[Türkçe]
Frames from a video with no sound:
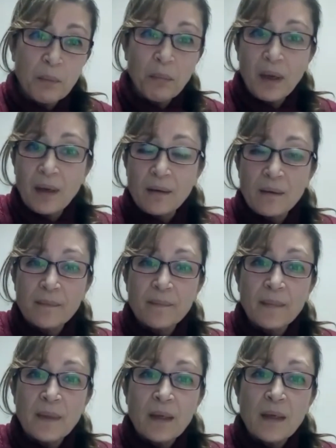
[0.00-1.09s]
demeye,
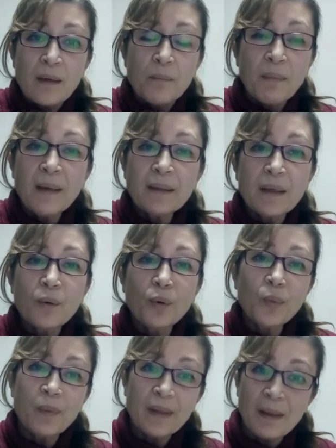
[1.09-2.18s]
ben de
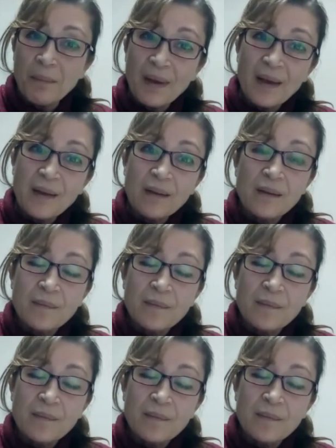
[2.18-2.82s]
oh be demeye